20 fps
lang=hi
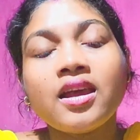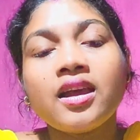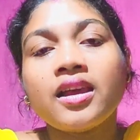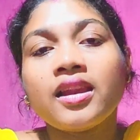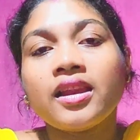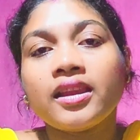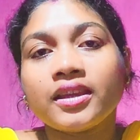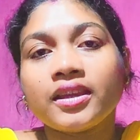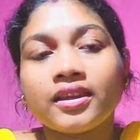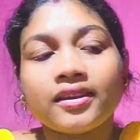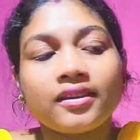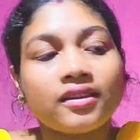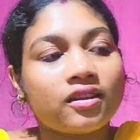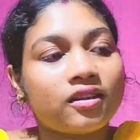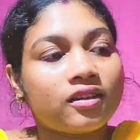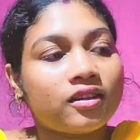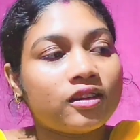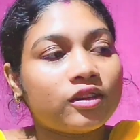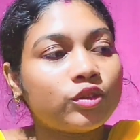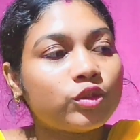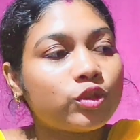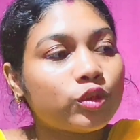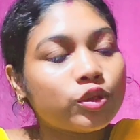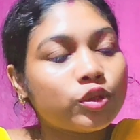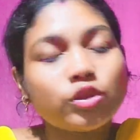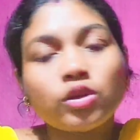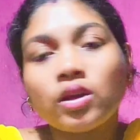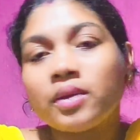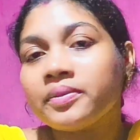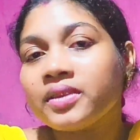लेकिन जो
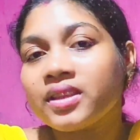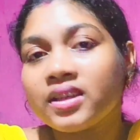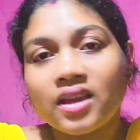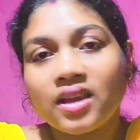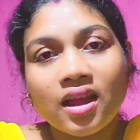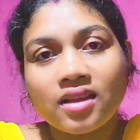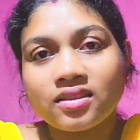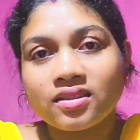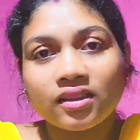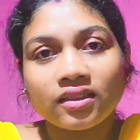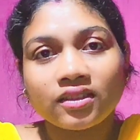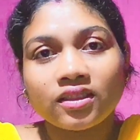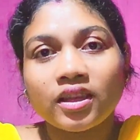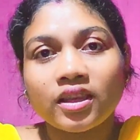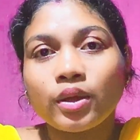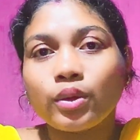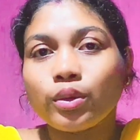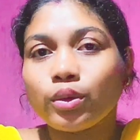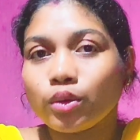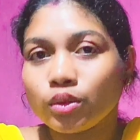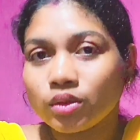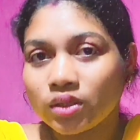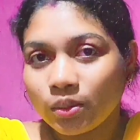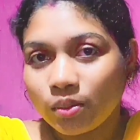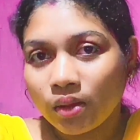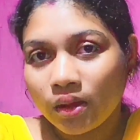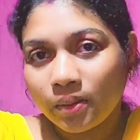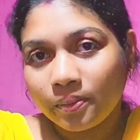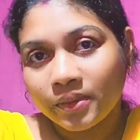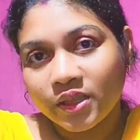जो हम दिखा सकते हैं वो सब
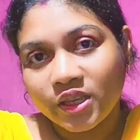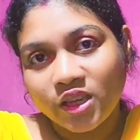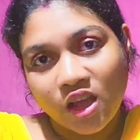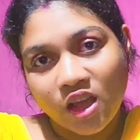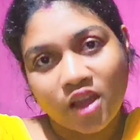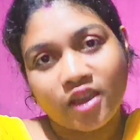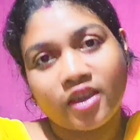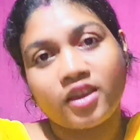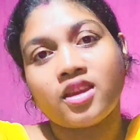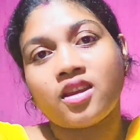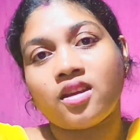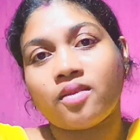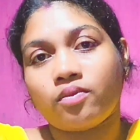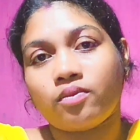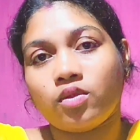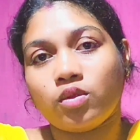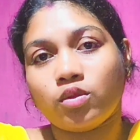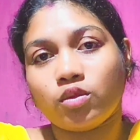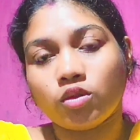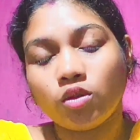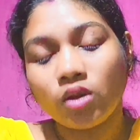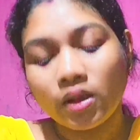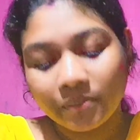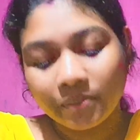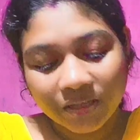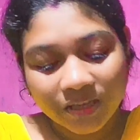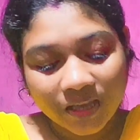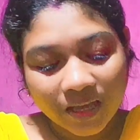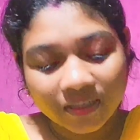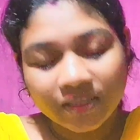हम दिखाएंगे आप लोग को हम
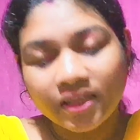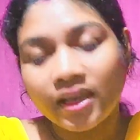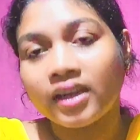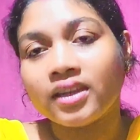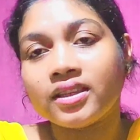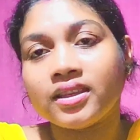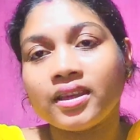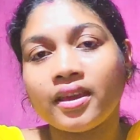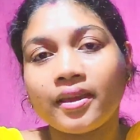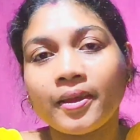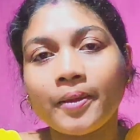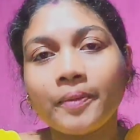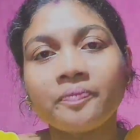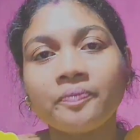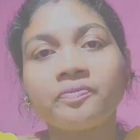क्या क्या लिए हैं